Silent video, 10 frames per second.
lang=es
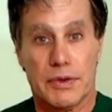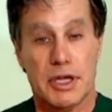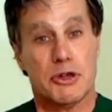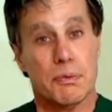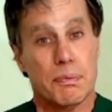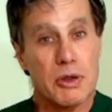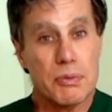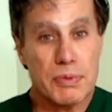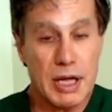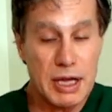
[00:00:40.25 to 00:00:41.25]
Y yo puedo
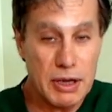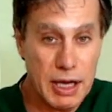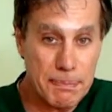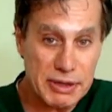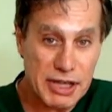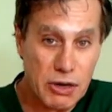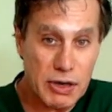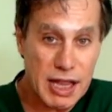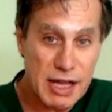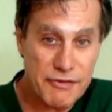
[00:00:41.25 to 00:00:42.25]
em, eh, empezar
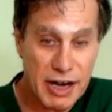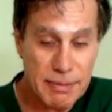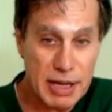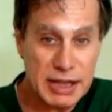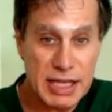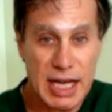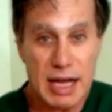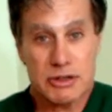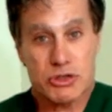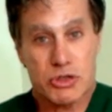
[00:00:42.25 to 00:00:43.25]
con la
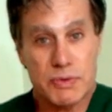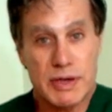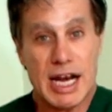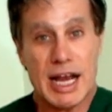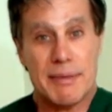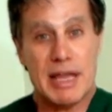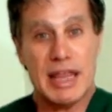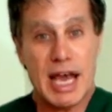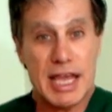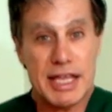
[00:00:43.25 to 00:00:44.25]
diafragmática, subir a la
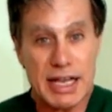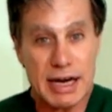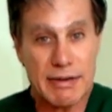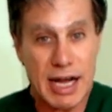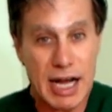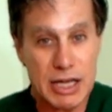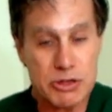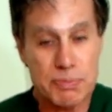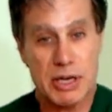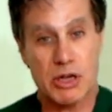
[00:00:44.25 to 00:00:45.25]
media y trabajar la
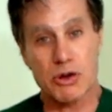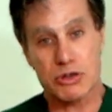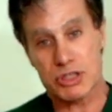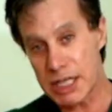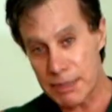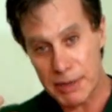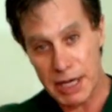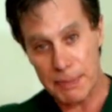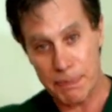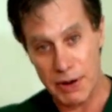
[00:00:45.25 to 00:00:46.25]
superior, o sea
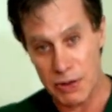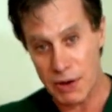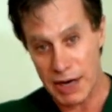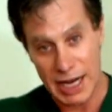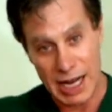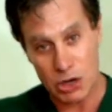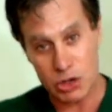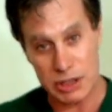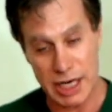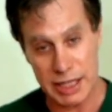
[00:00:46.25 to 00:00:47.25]
que puedo agregar
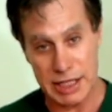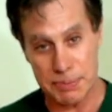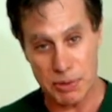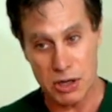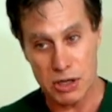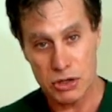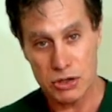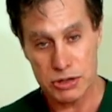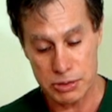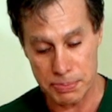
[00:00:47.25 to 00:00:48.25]
los tres tipos.
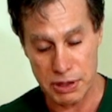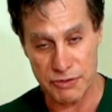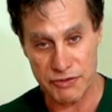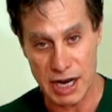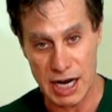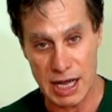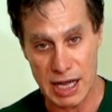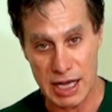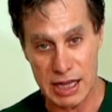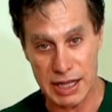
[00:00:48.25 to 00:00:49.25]
Yo puedo
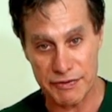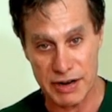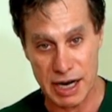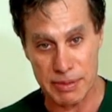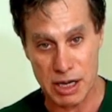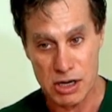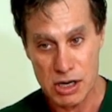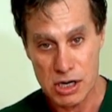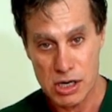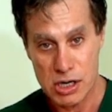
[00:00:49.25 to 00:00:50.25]
inflar el
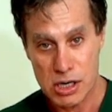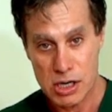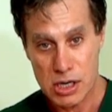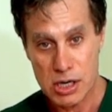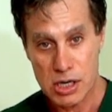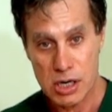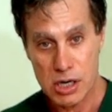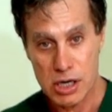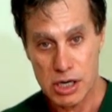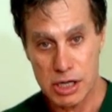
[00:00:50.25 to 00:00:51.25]

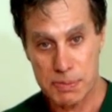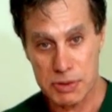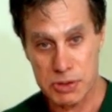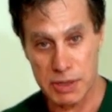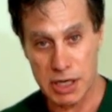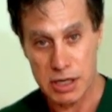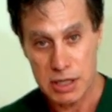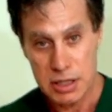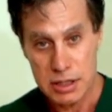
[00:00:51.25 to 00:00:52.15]
diafragma y después subir.